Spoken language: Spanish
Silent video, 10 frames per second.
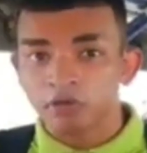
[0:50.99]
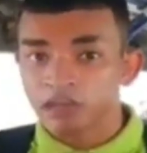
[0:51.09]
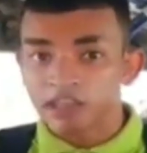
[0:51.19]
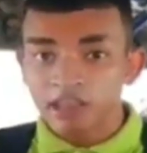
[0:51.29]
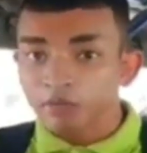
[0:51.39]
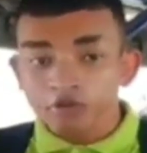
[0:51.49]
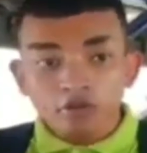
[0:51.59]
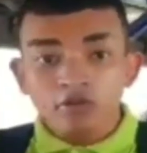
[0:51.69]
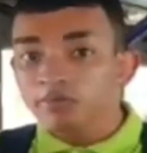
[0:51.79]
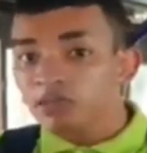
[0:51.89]
porque este
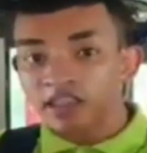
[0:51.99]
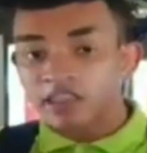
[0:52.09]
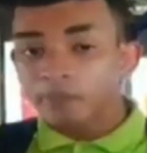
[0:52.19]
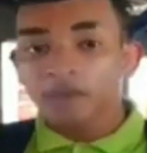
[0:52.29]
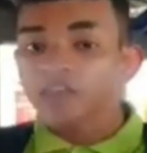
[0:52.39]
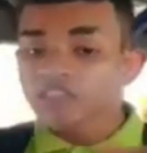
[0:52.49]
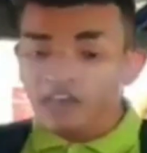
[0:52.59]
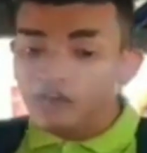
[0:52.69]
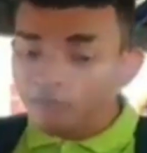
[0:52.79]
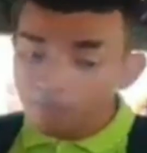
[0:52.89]
mundo y este
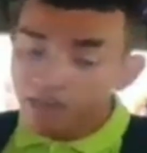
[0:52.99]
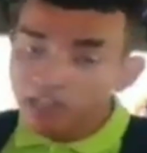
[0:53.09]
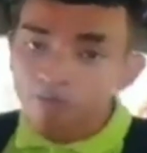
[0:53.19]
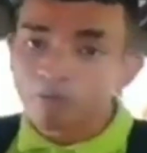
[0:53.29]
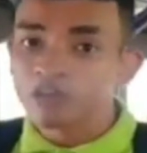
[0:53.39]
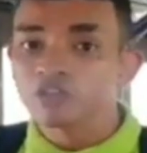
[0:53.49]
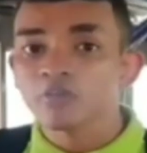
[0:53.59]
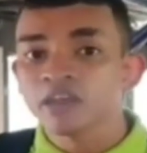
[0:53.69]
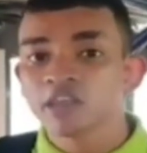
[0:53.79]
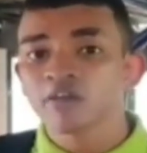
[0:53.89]
país cada vez va a ir un
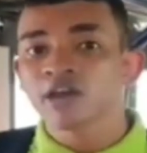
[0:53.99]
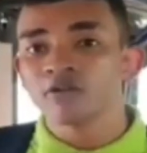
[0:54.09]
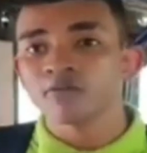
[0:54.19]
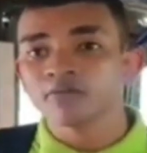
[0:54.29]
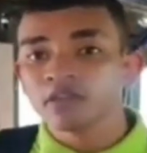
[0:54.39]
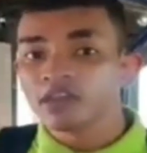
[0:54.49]
poquito más abajo